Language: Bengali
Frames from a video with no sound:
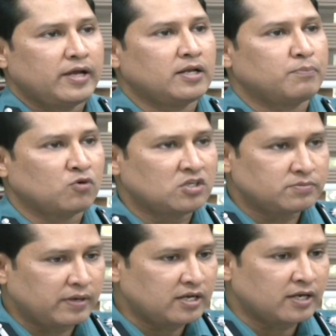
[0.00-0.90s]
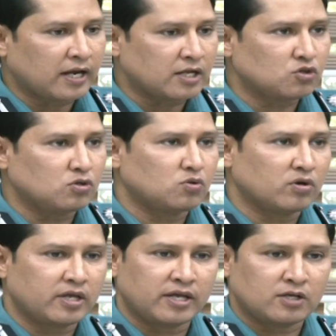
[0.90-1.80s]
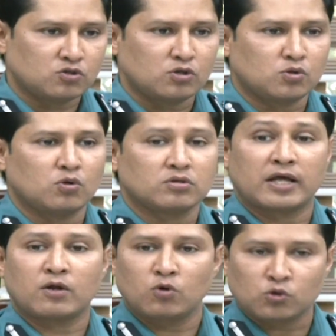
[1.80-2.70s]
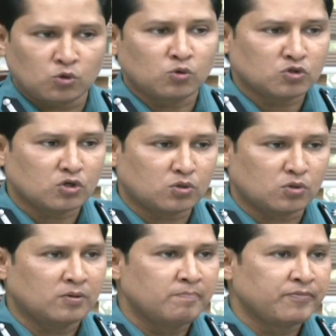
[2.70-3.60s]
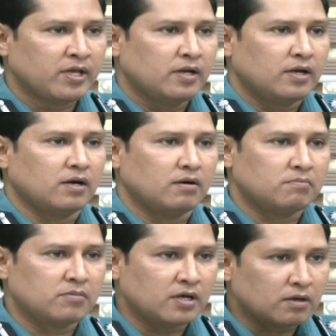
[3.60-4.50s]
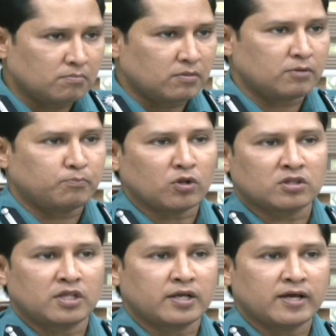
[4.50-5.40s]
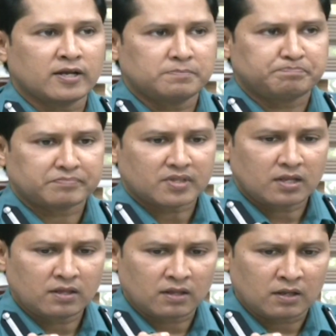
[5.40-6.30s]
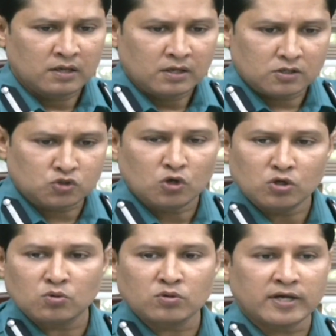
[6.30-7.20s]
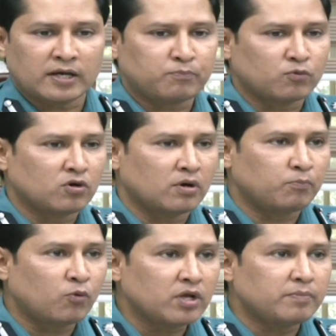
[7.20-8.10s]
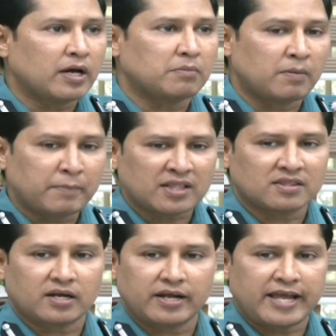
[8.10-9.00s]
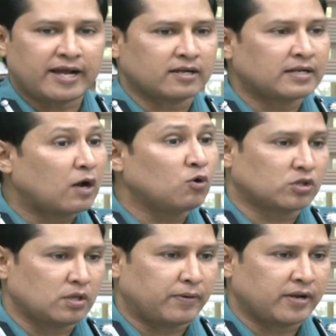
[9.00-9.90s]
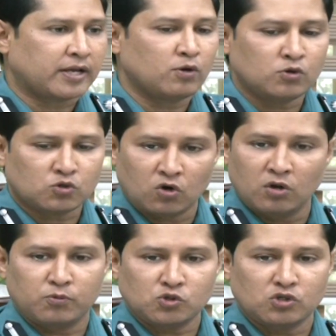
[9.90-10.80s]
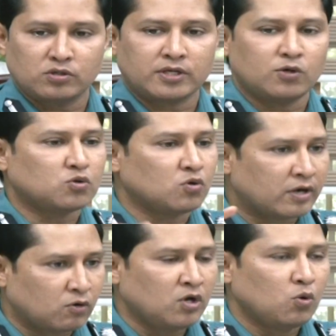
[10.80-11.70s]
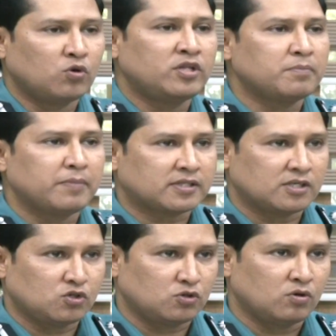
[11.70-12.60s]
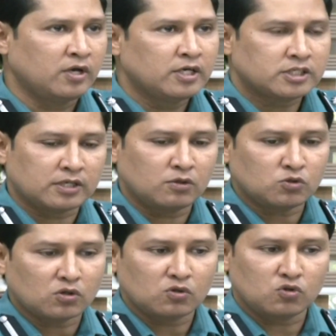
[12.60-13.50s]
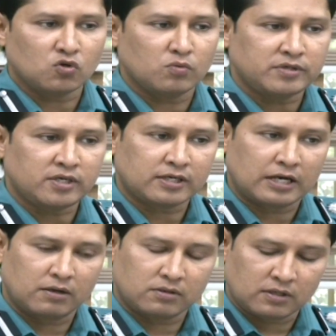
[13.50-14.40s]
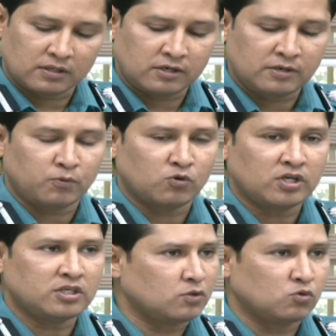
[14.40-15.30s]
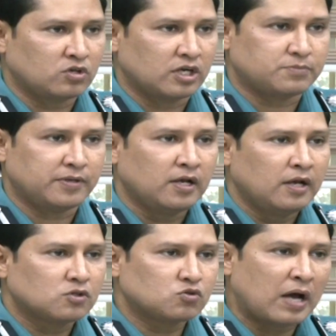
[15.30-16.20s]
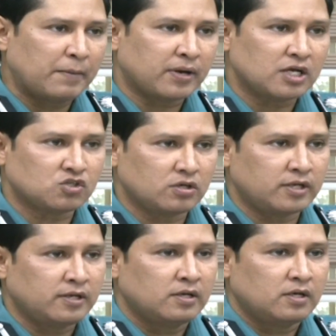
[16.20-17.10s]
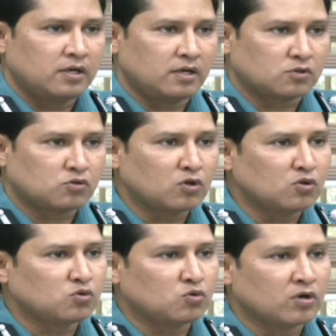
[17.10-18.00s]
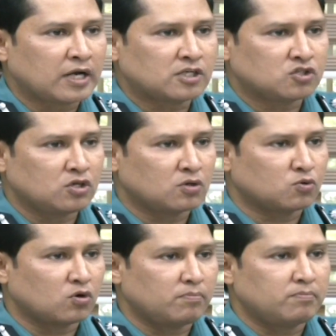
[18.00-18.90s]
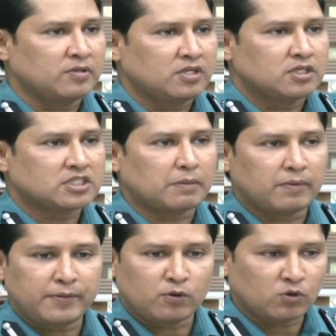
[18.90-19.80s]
এখানে পুলিশ বাহিনী কারা জড়িত কে কে জড়িত তারা কতটুকু জড়িত মানে প্রত্যেকের জড়িত থাকার পরিমাণ বা মাত্রা এক নাও হতে পারে কেউ হয়তো অল্প জড়িত কেউ হয়তো অনেক অধিক মাত্রা জড়িত সেগুলো তদন্ত কমিটির তাদের রিপোর্টে উঠে আসবে সো আমরা আসলে তদন্ত কার্যক্রম স্বাভাবিক